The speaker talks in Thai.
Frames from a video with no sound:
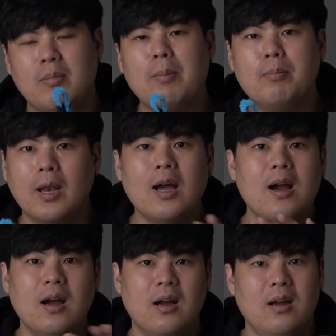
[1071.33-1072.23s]
มันเบล
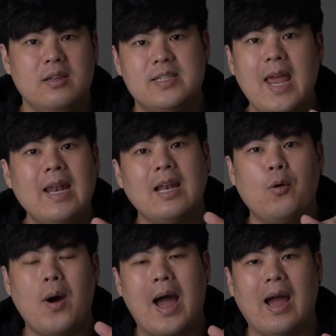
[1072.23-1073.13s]
อเส้น
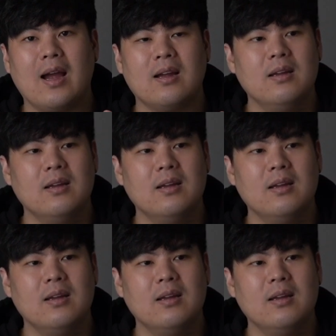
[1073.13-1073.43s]
ระหว่าง